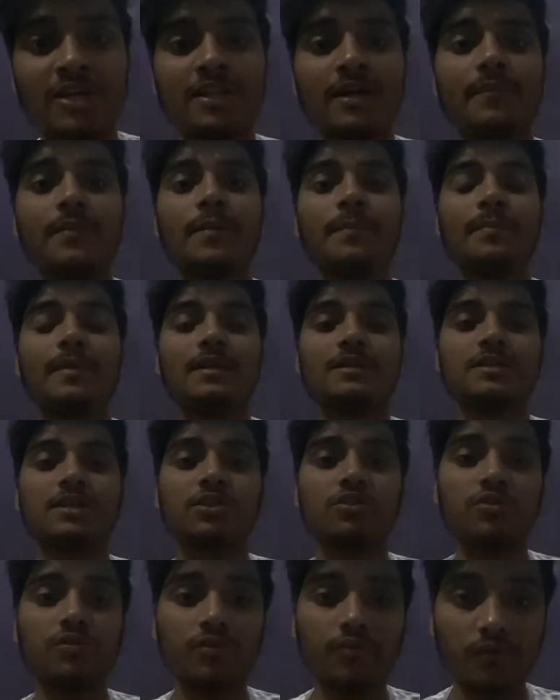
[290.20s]
ज़्यादा पिंपल्स
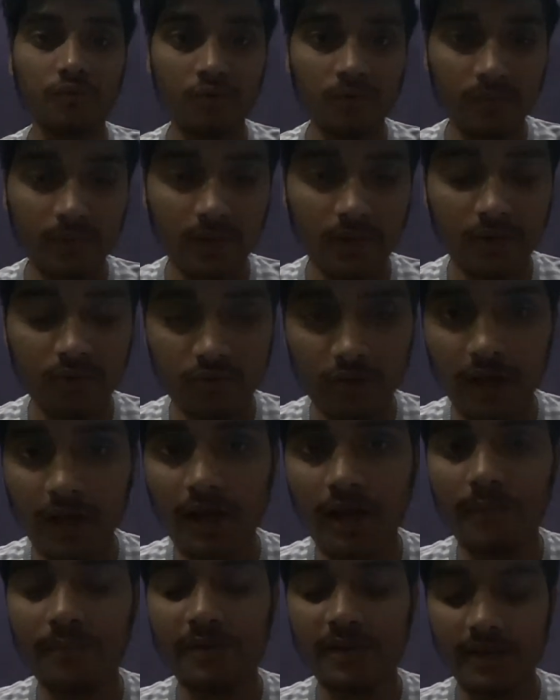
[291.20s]
हैं तो उनको इतना
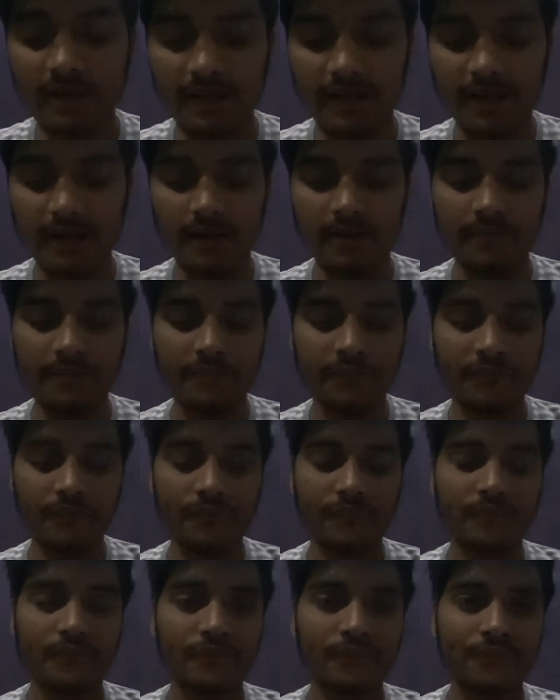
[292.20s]
काम नहीं करेगा
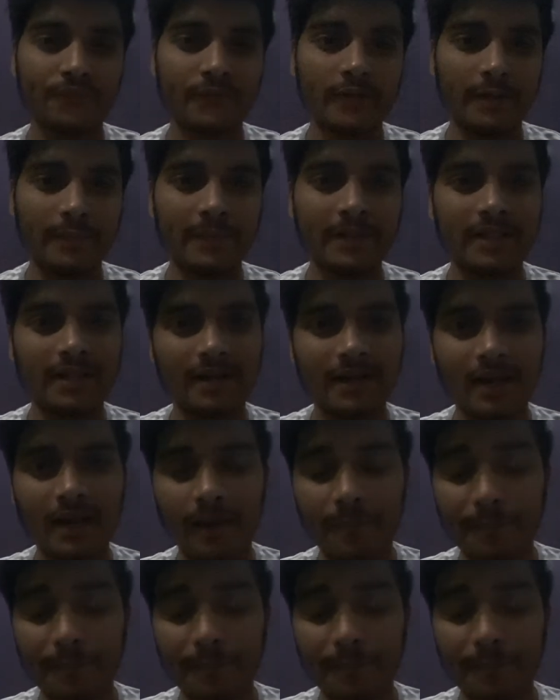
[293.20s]
मतलब अगर